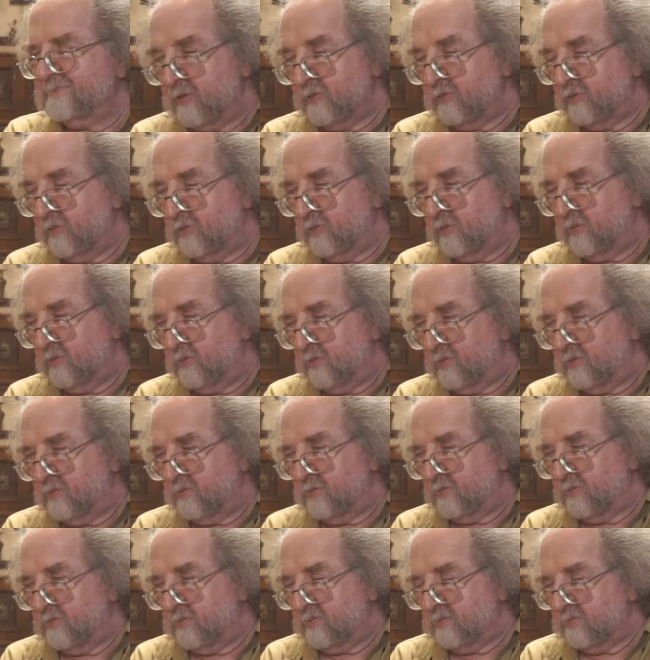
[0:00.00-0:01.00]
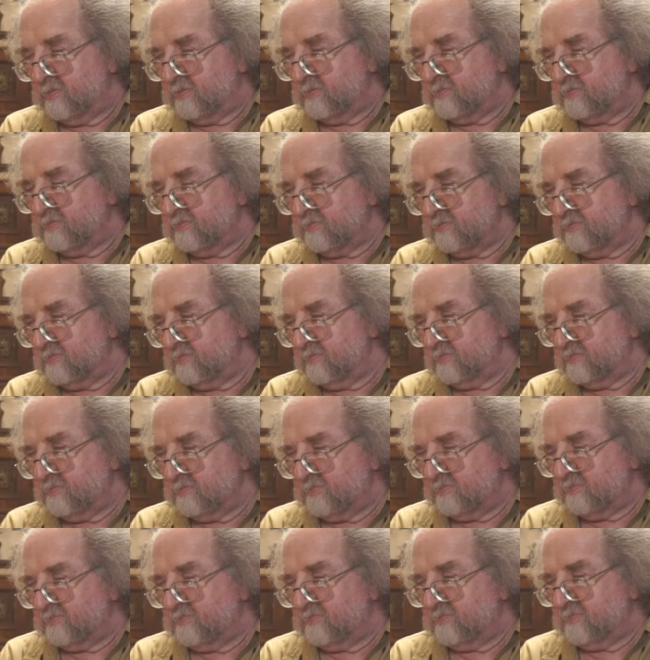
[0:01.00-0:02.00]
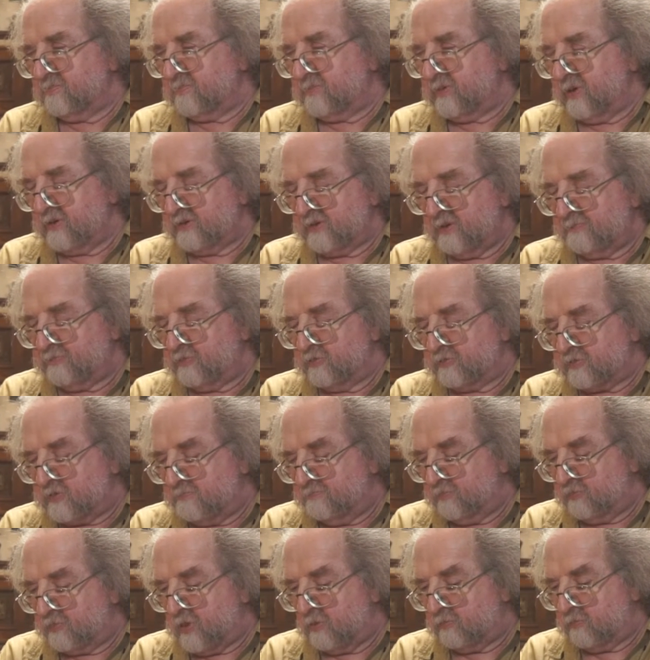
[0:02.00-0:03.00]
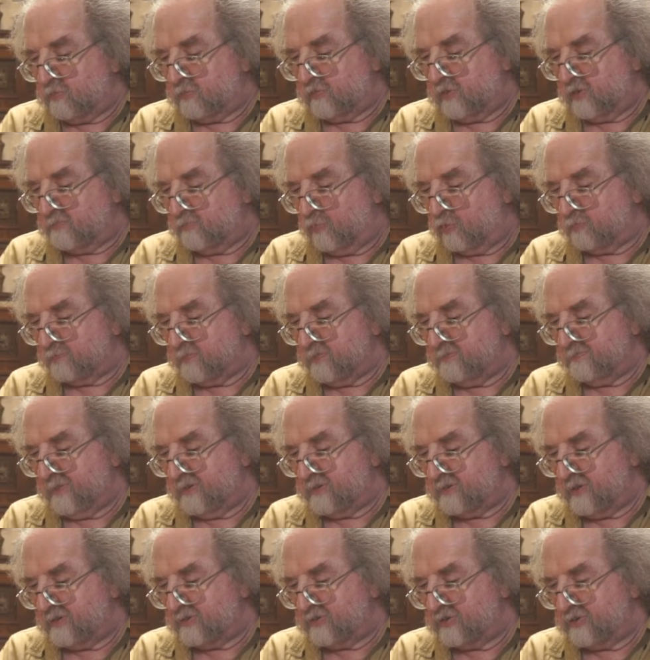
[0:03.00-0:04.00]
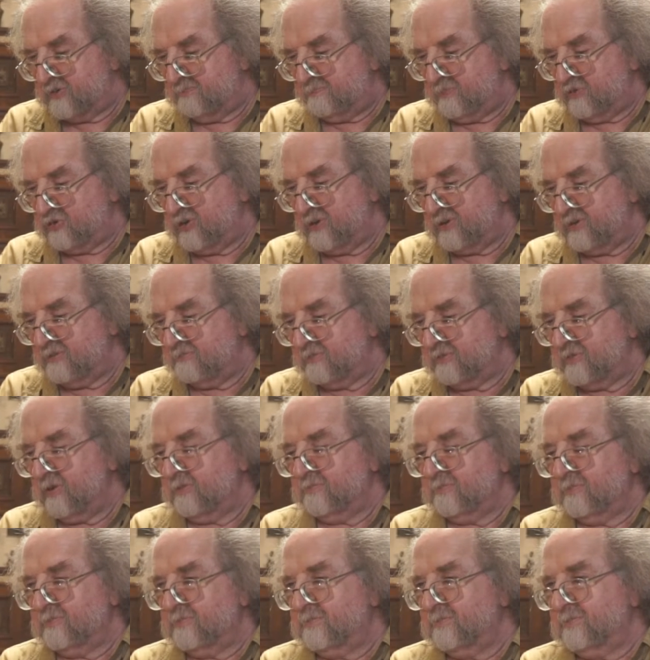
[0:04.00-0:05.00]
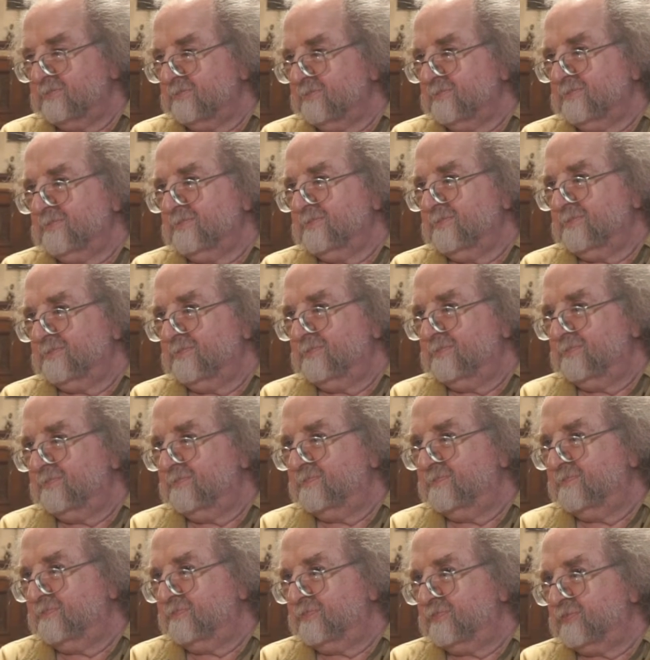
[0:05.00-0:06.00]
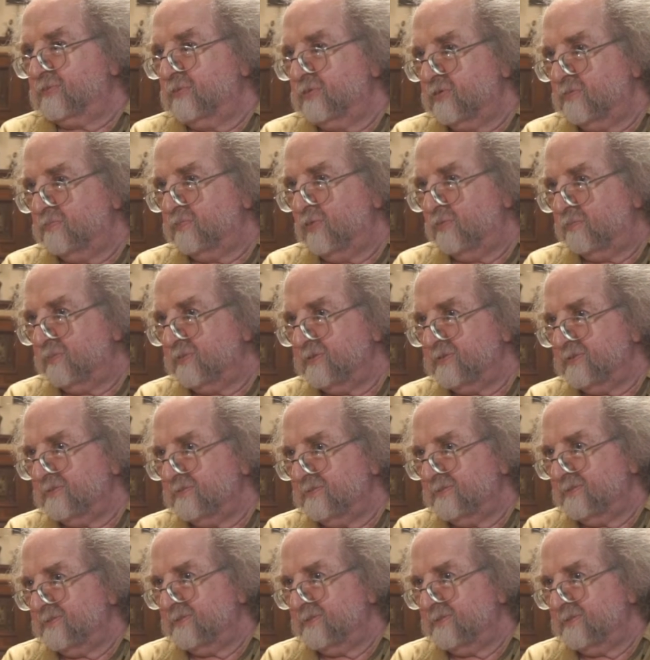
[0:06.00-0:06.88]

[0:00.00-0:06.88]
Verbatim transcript: Но тогда все-таки был какой-то отбор, понимаете, они же не печатали вот так вот, э, что не попадет